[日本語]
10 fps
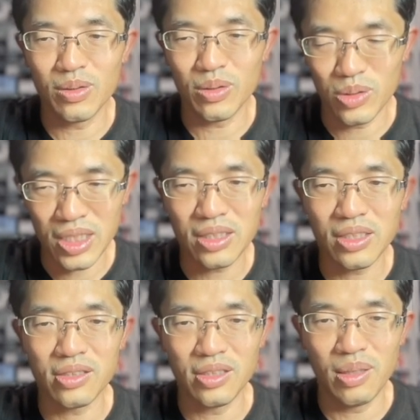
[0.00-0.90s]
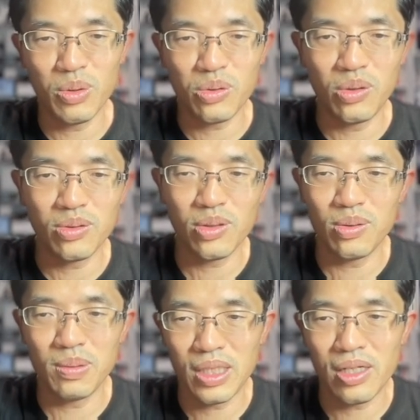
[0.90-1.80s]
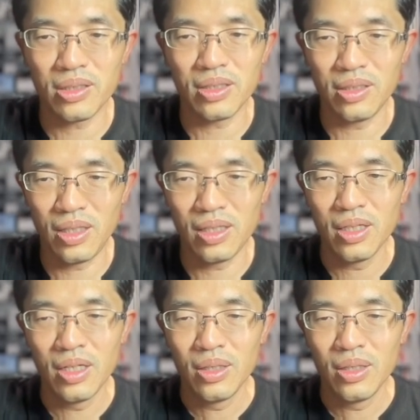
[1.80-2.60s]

惜しかったですね。僕の予想よりも高かったんでね。